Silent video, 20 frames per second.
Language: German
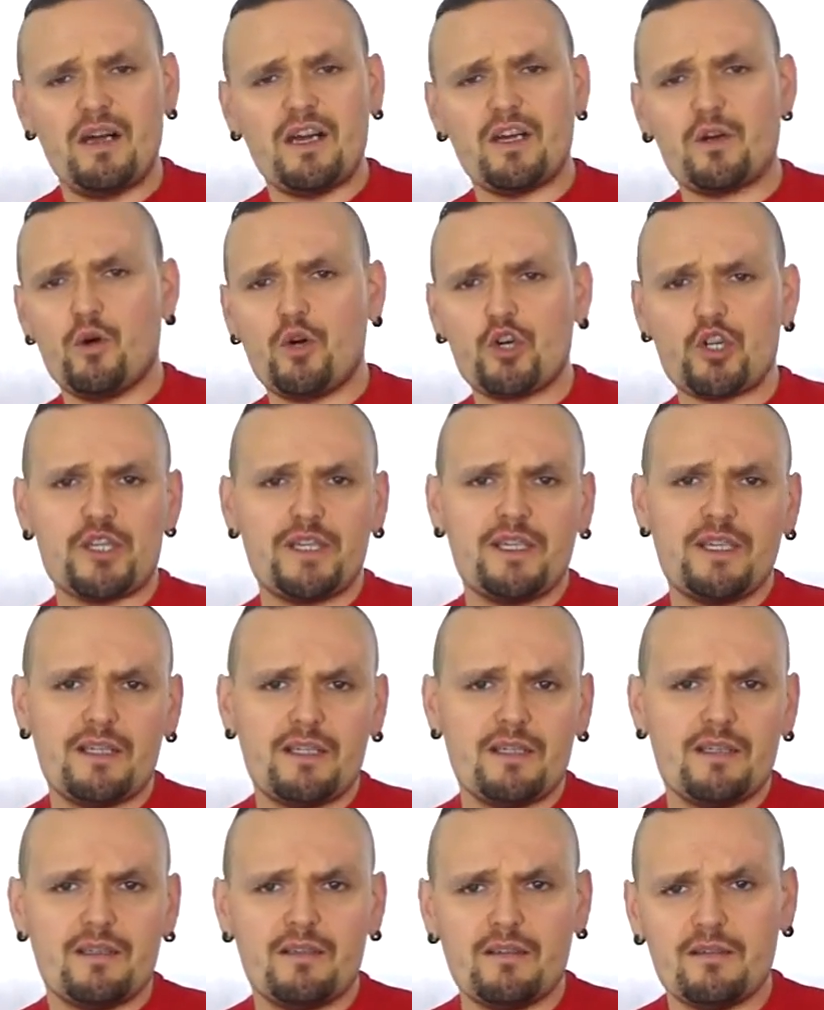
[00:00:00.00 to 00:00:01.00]
normaler
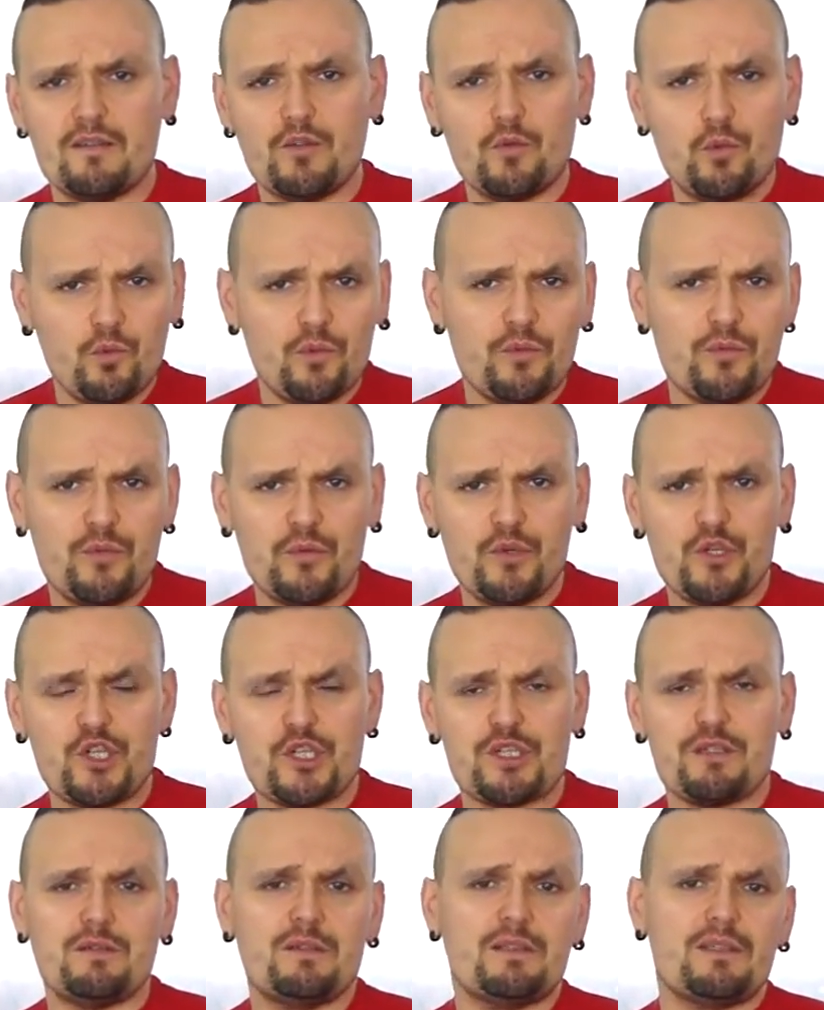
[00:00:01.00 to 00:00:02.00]
Kochschinken,
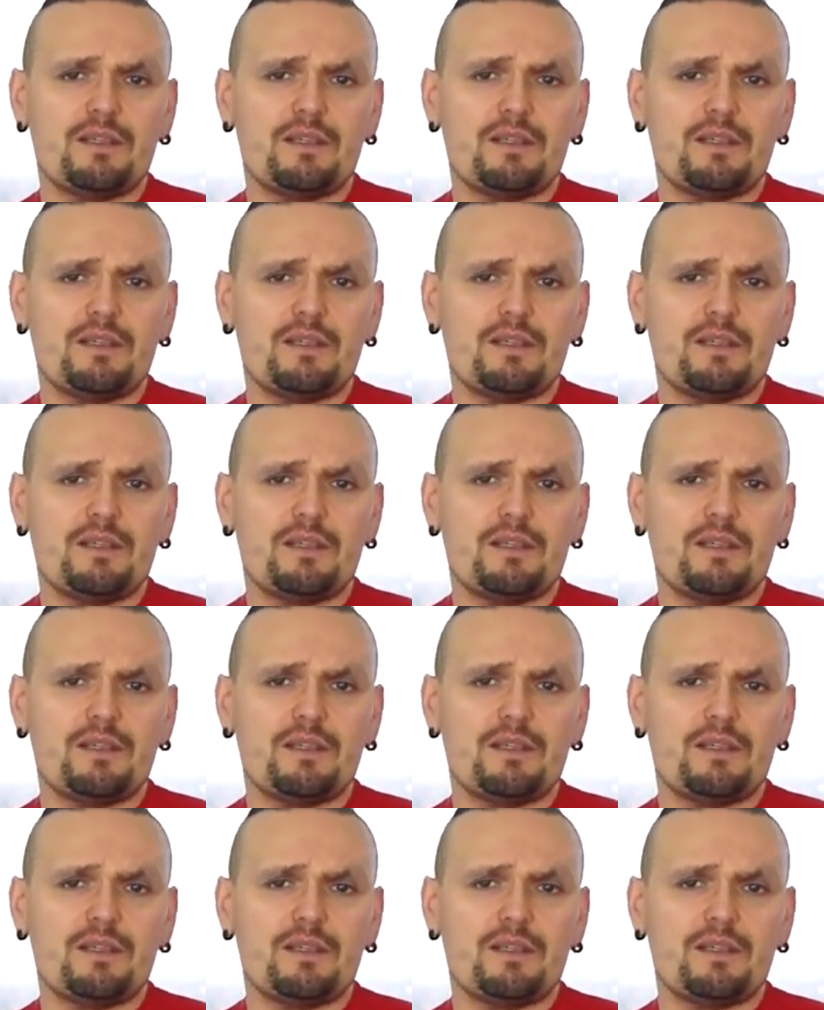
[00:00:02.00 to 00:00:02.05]
Thunfisch,